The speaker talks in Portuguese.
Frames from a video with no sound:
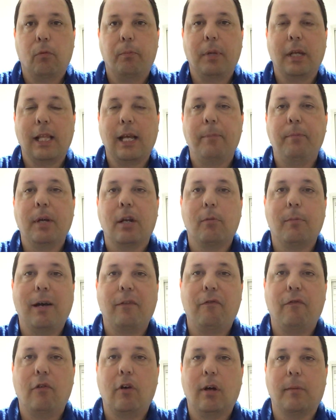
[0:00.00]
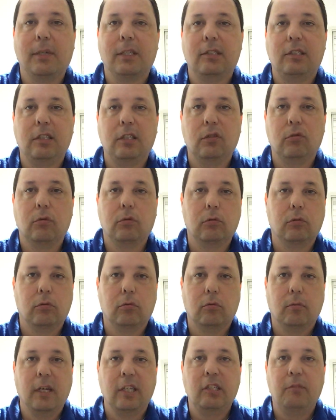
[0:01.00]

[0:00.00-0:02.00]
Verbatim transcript: O Pelaipe era uma forma assim, uma